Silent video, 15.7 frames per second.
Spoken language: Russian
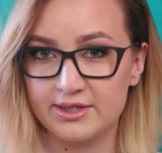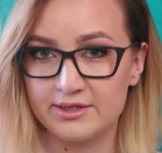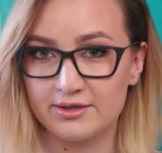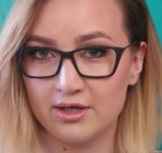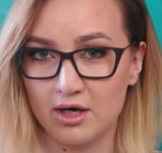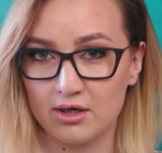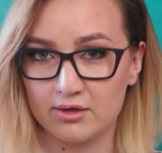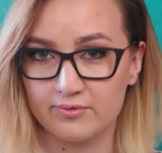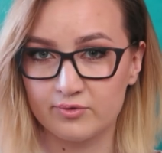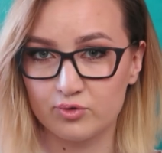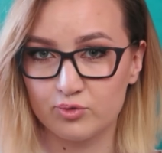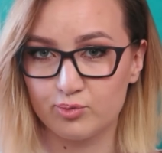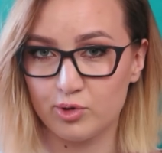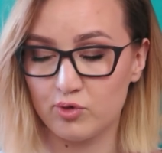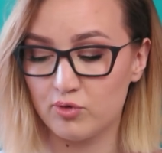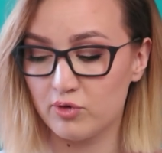одинаковую
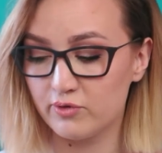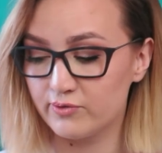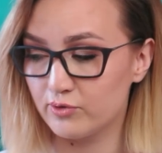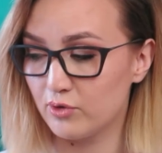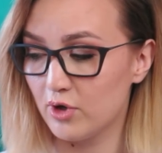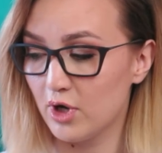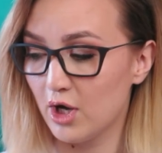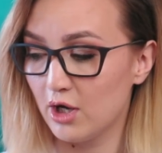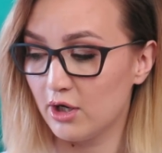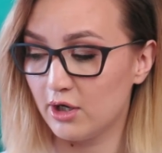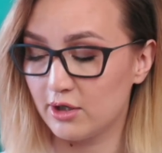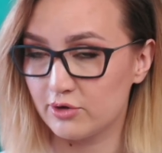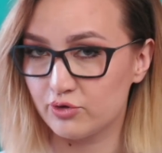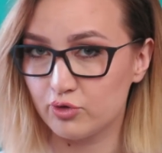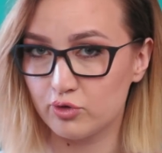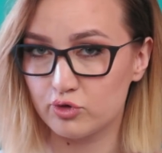упаковку упаковку.
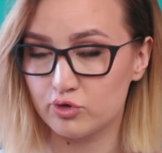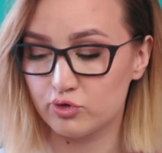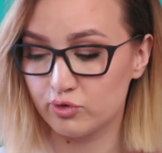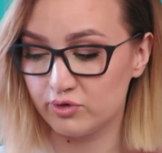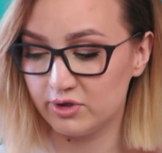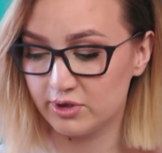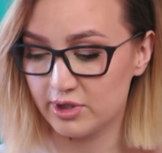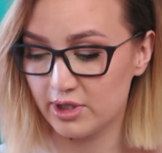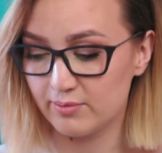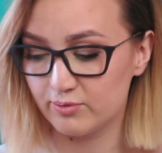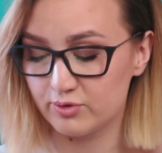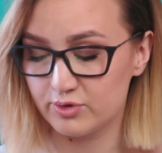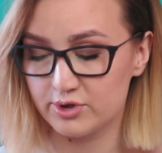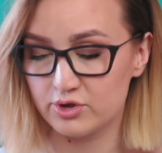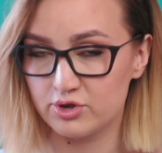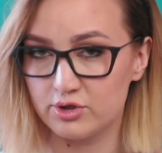А, то, что не
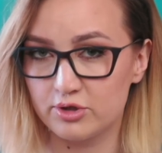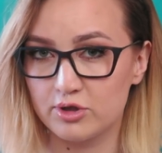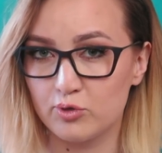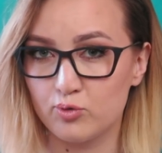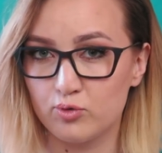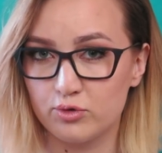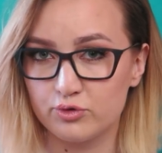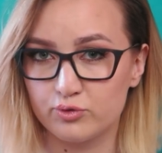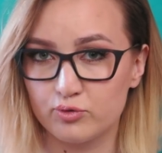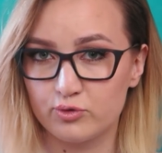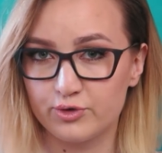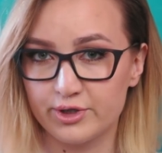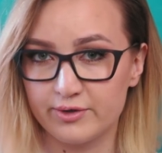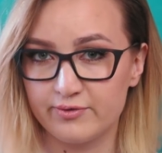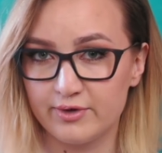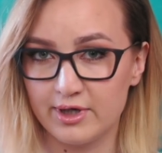требует защиты от
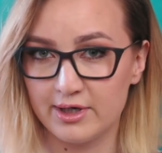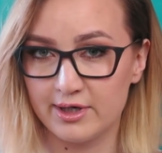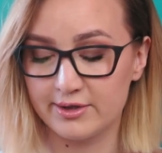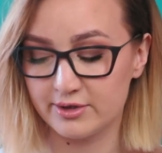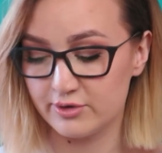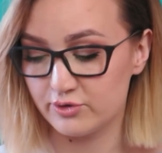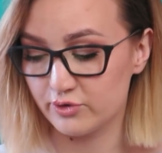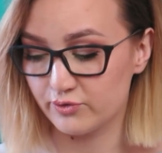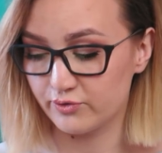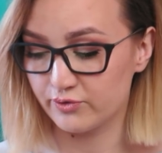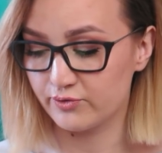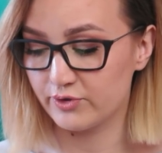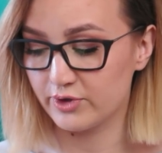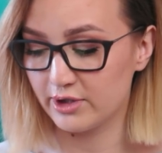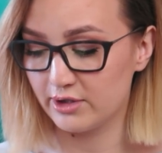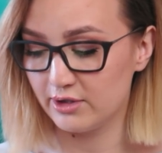ультрафиолета, идет вот
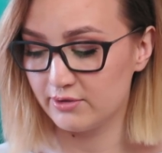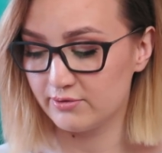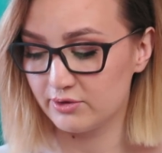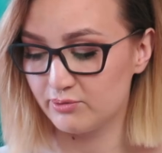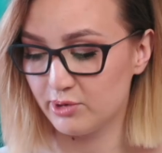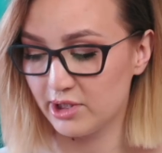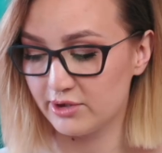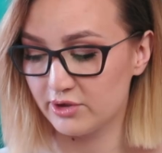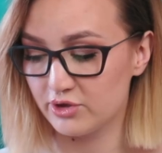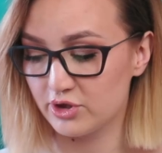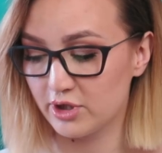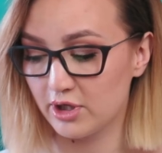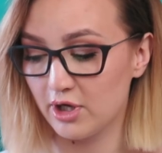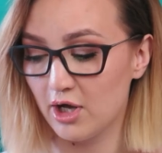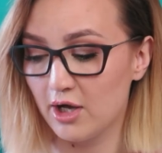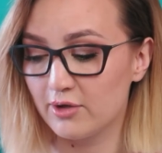в таких вот
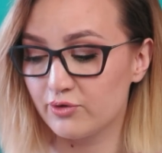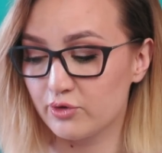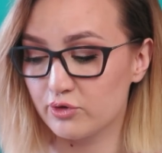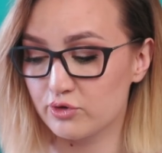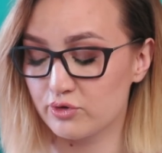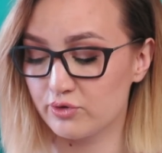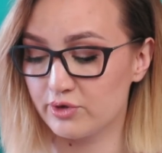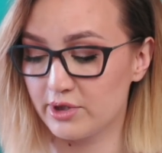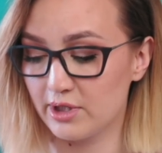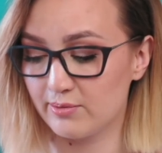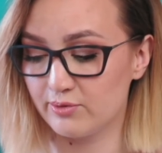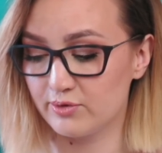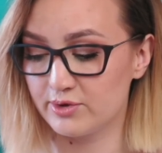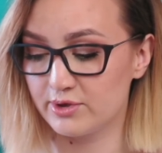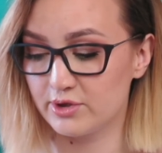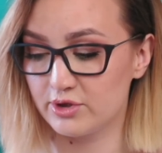баночках. То, что
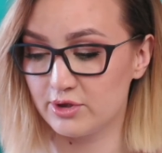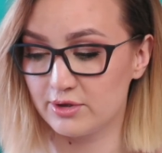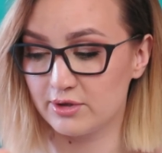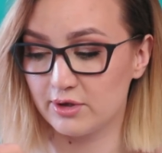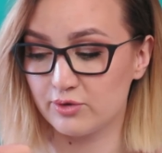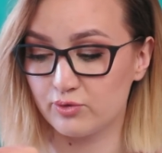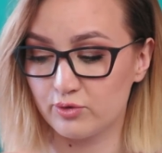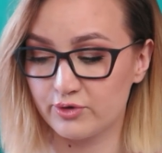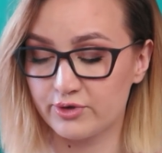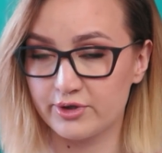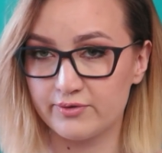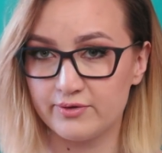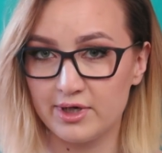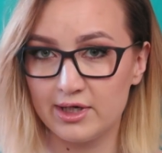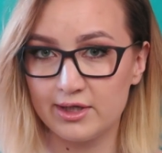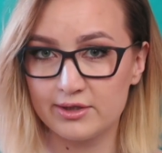требует защиты от
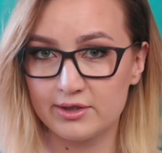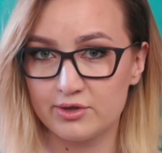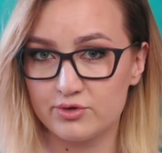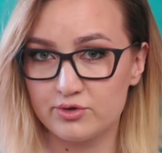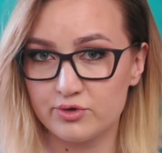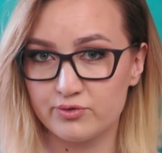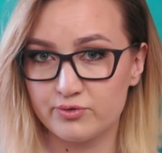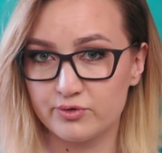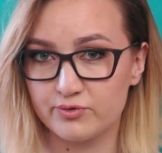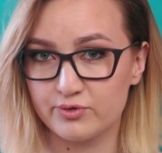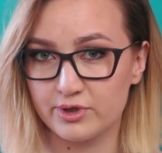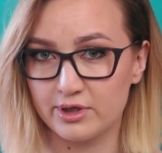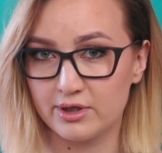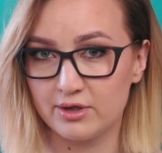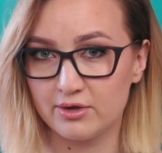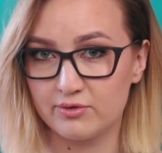ультрафиолета, идет вот в
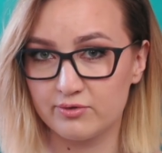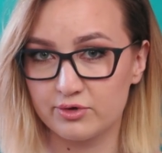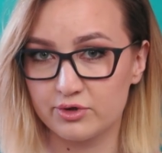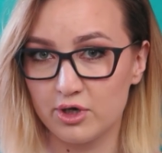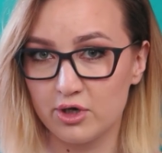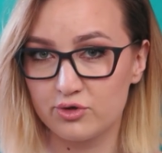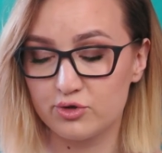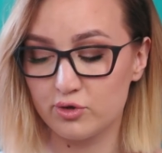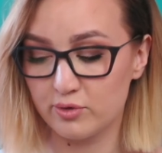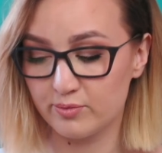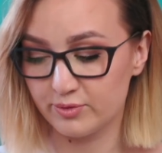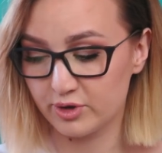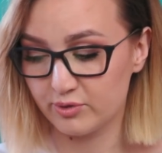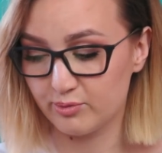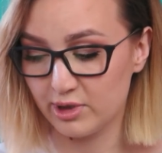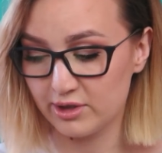таких вот
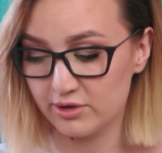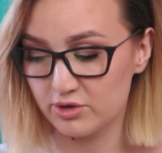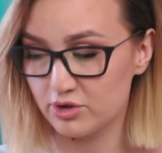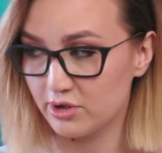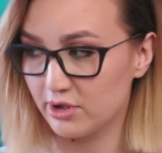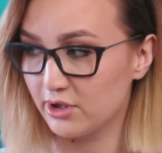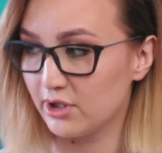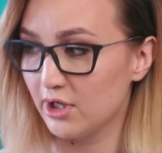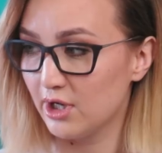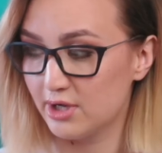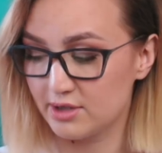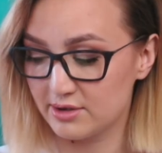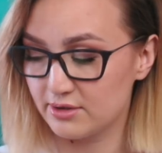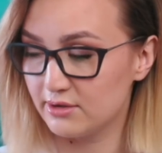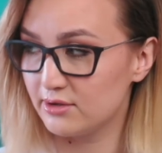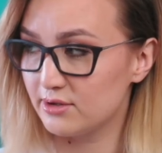темных баночках
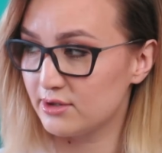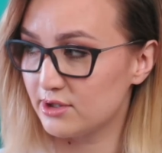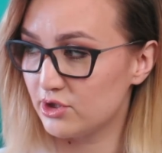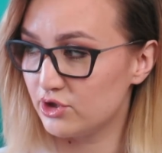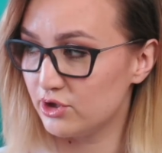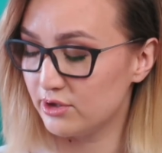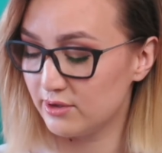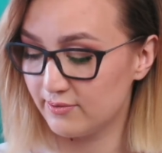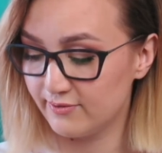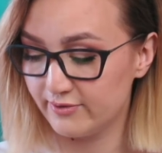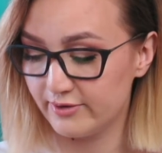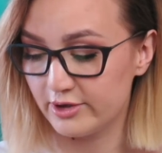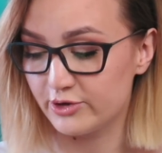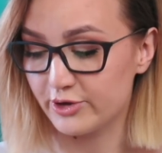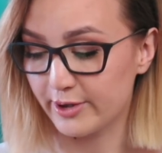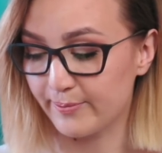с защитным
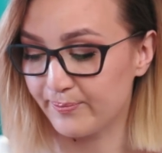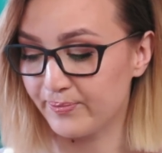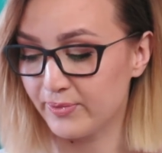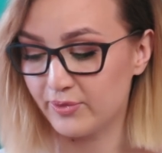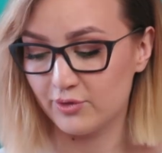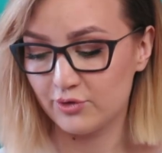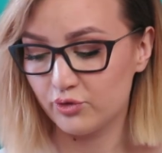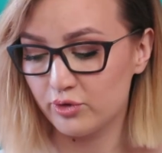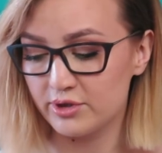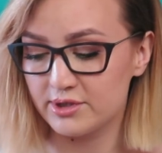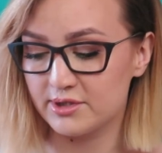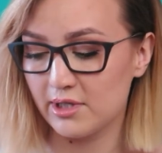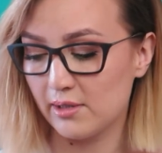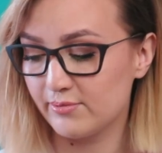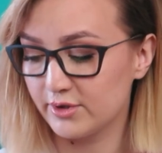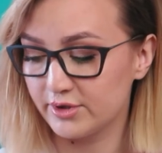фильтром. Одно
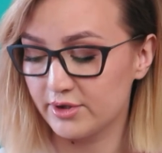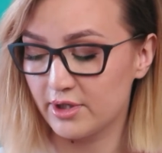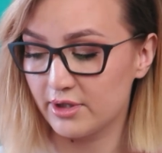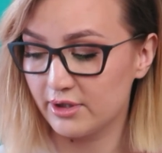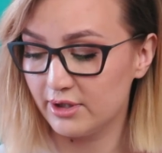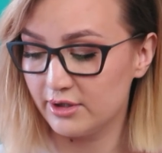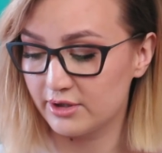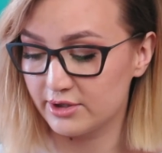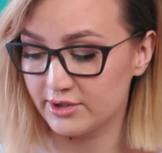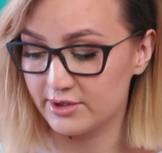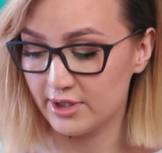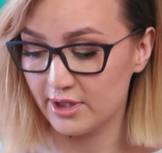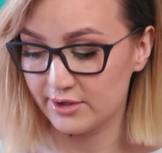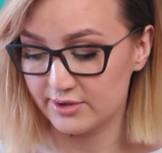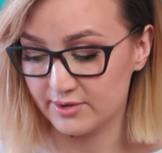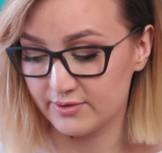из самых дорогих
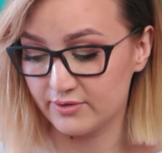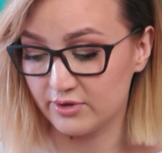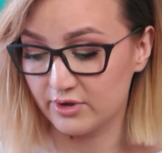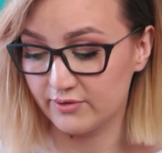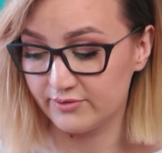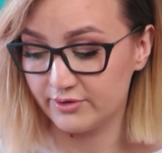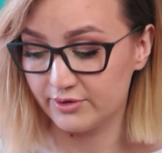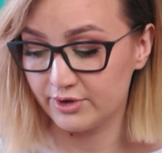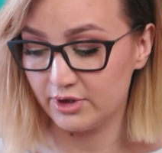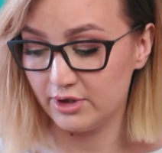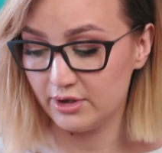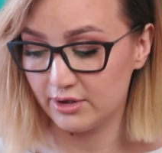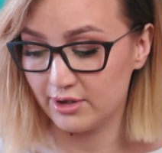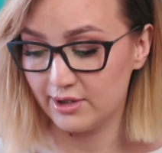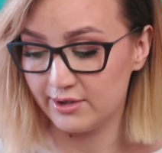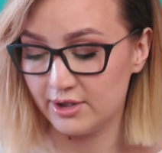средств а, в
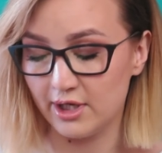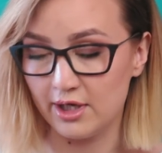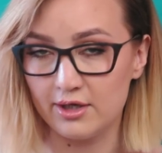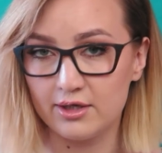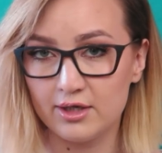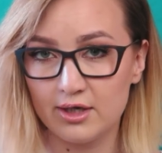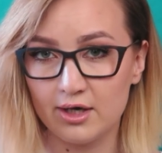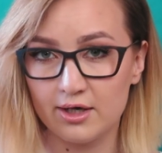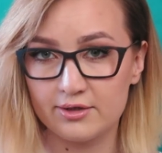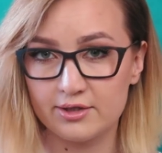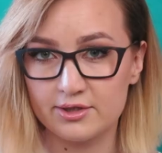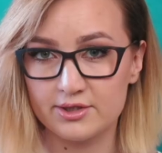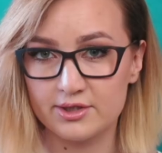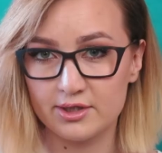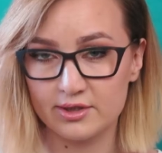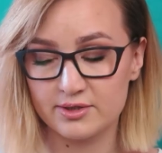их линейке –
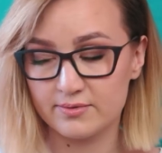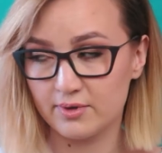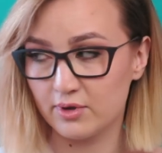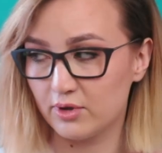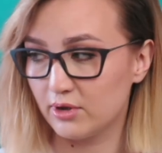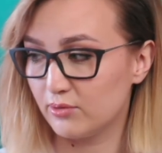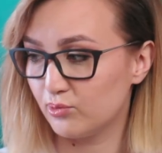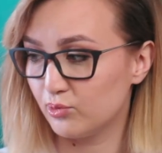это средство